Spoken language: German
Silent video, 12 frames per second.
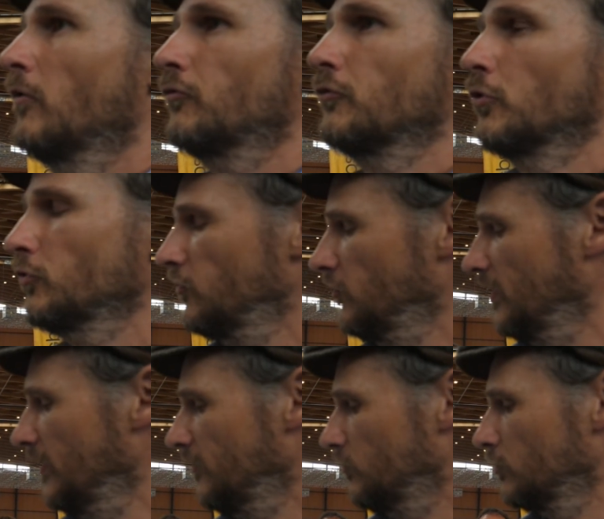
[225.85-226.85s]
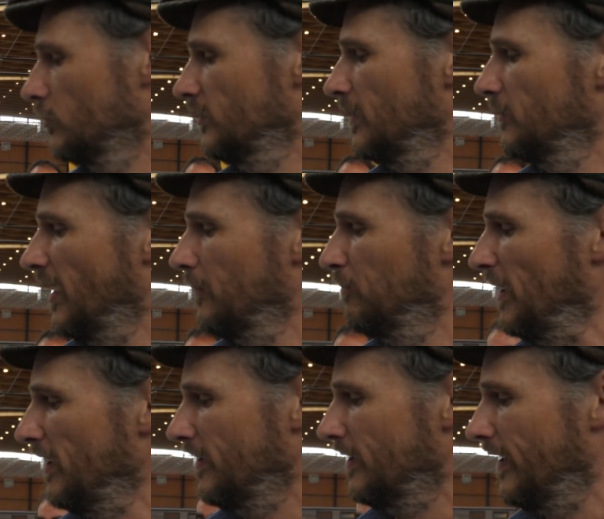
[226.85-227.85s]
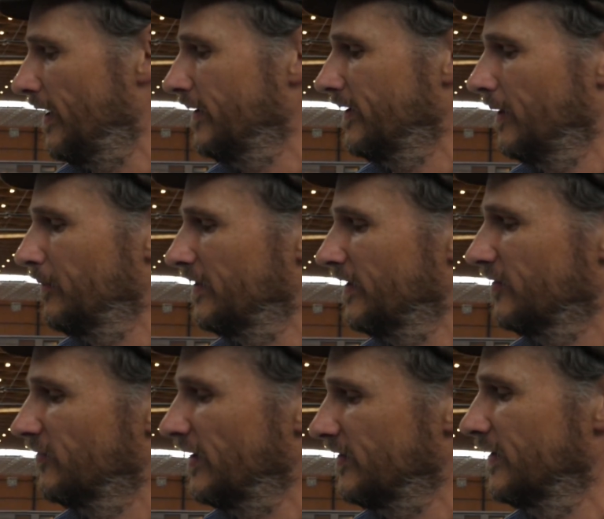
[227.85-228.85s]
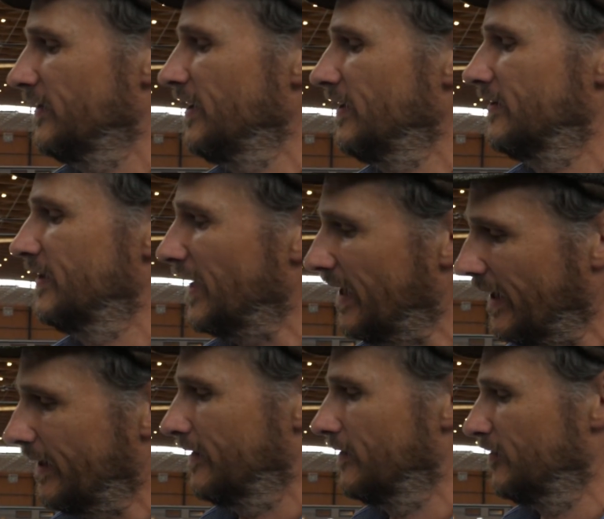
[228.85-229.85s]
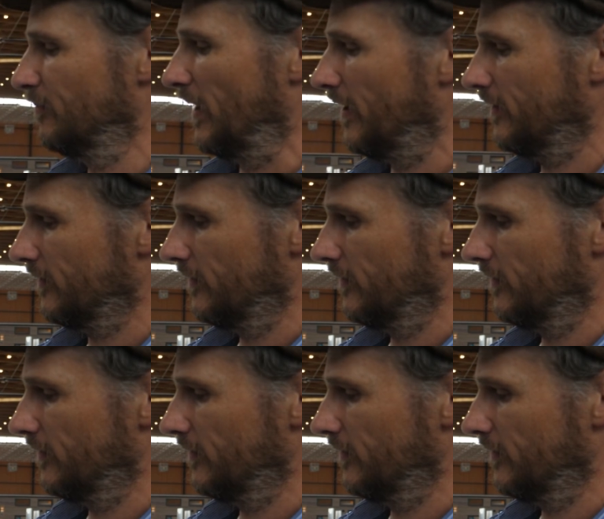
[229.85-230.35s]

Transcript: Fluss ist oder neben einem Bächlein, kann man das Wasser nicht direkt ins Bach,